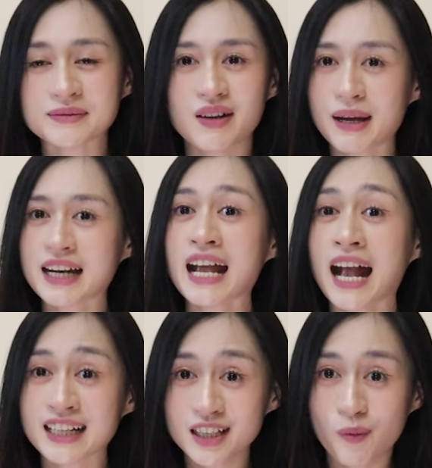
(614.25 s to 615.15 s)
và bạn hãy
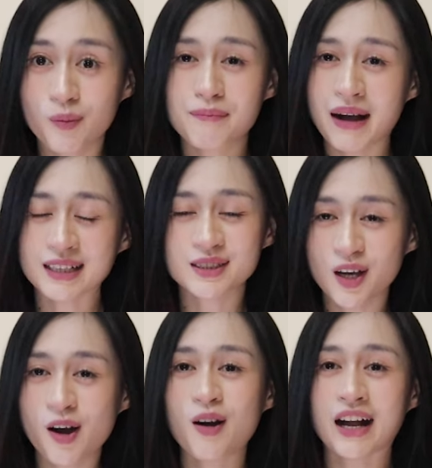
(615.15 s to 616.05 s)
hành động mặc
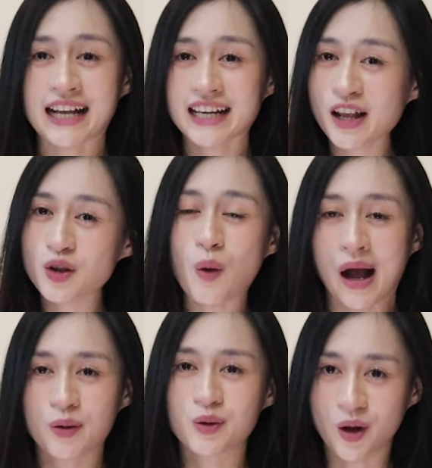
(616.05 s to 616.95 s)
cho cái kết quả
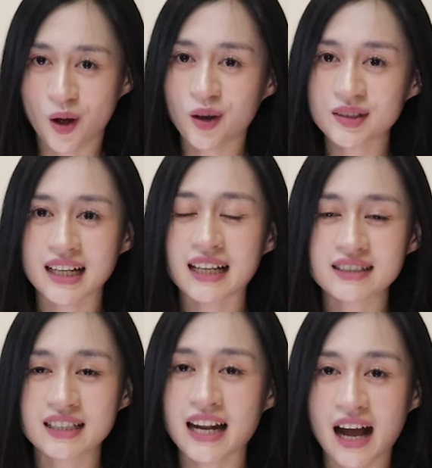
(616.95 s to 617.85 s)
của nó sẽ là
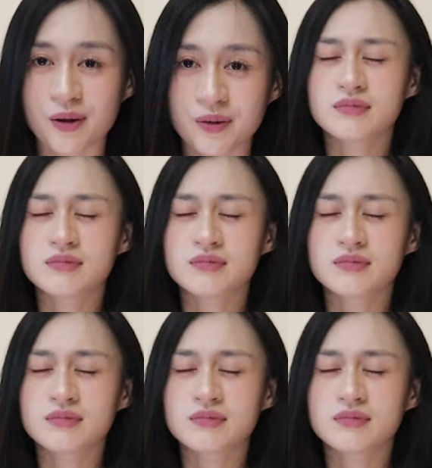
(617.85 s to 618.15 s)
như thế nào